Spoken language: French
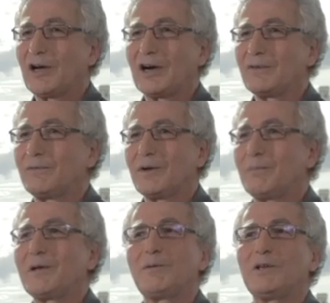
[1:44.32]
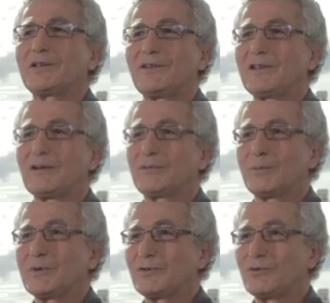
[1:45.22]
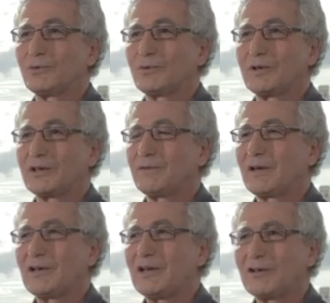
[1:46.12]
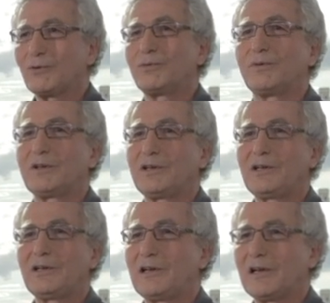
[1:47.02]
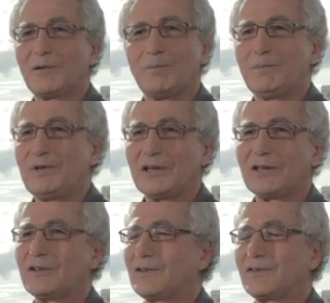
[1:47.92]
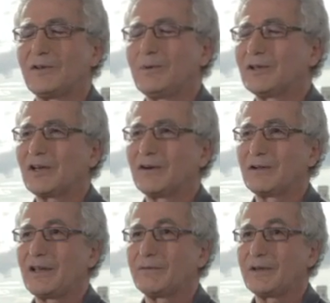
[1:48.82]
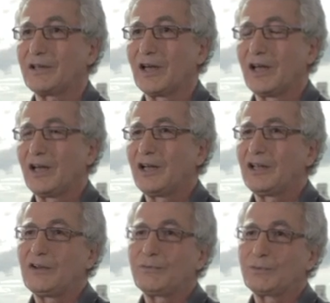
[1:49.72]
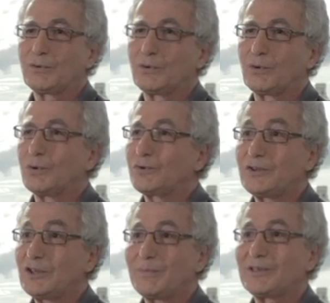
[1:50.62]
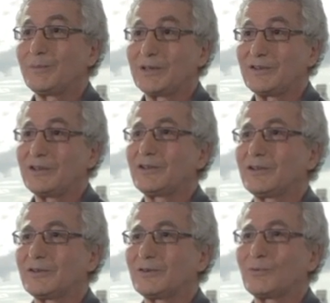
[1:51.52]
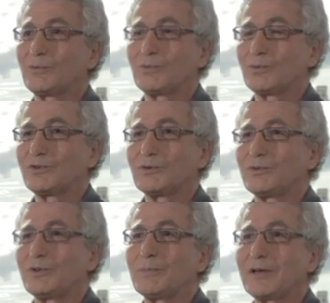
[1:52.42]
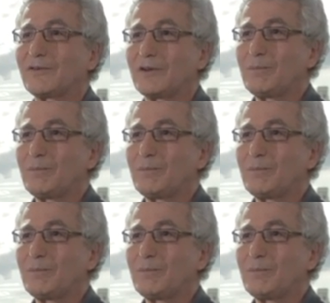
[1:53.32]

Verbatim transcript: arriver à maîtriser l'information, arriver à la trouver, la bien l'indexer, bien travailler avec. Il faut aussi des mathématiques. Hein. On ne dit pas assez,